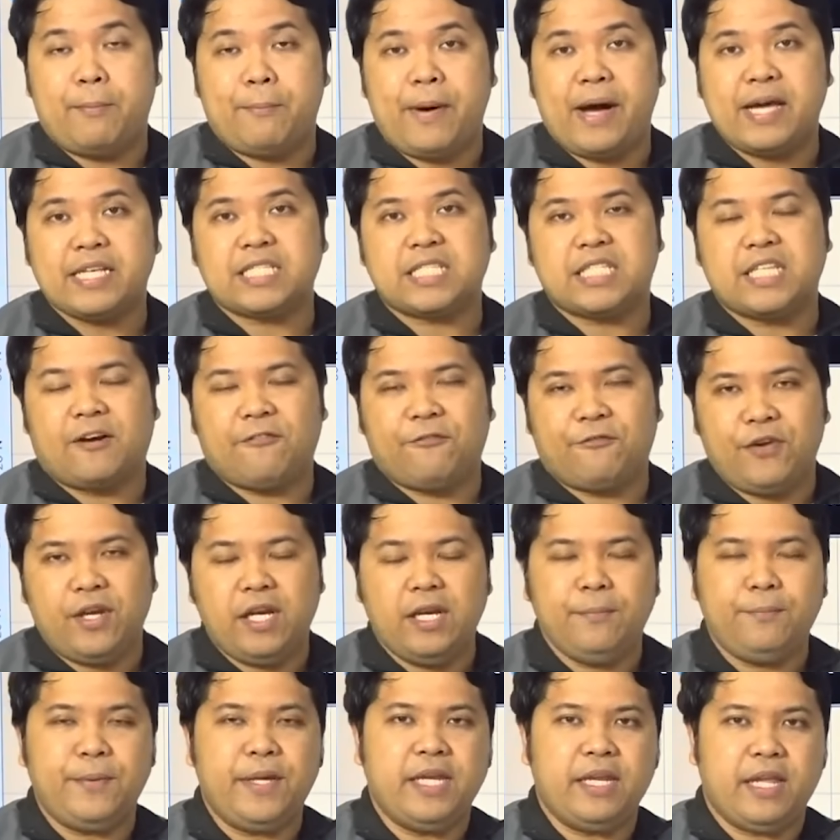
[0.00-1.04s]
lumabas ng
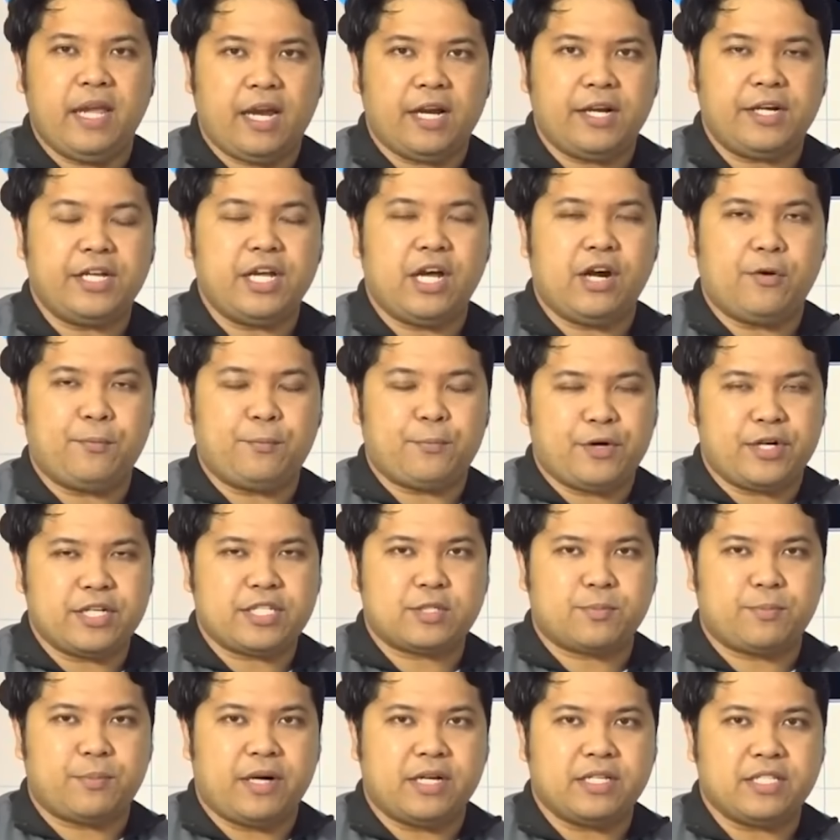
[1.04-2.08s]
Philippine Area of
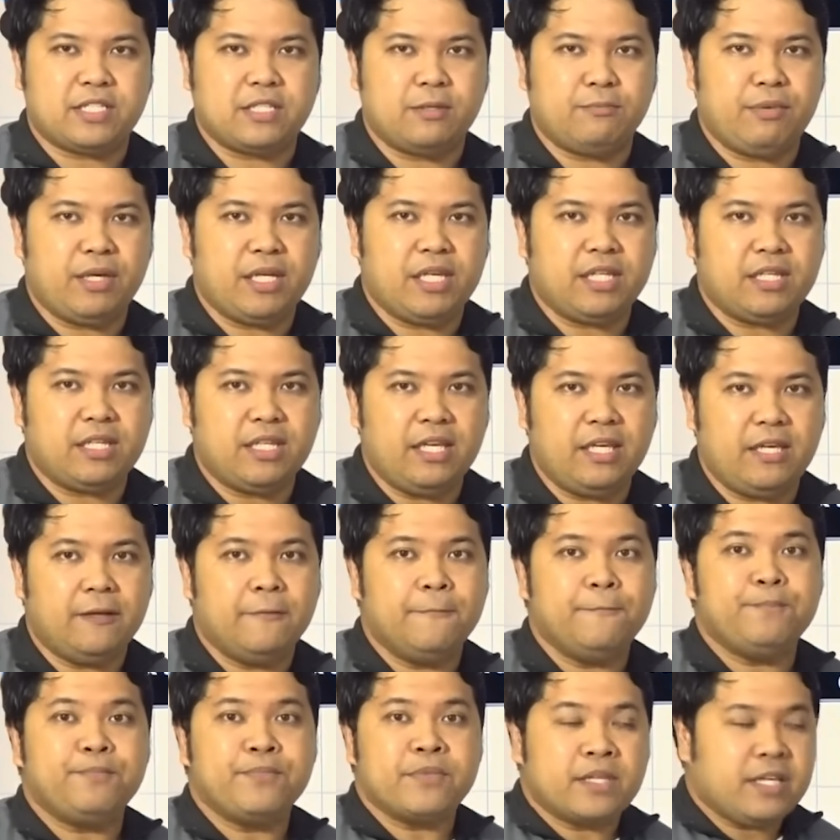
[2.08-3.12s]
Responsibility.
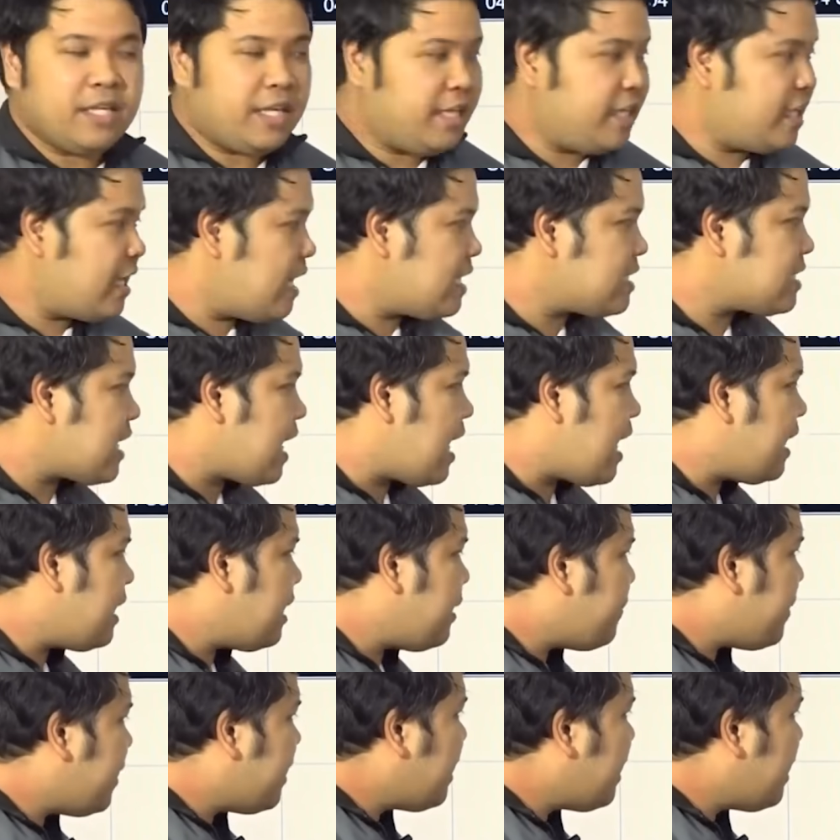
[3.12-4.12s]
Inaasahan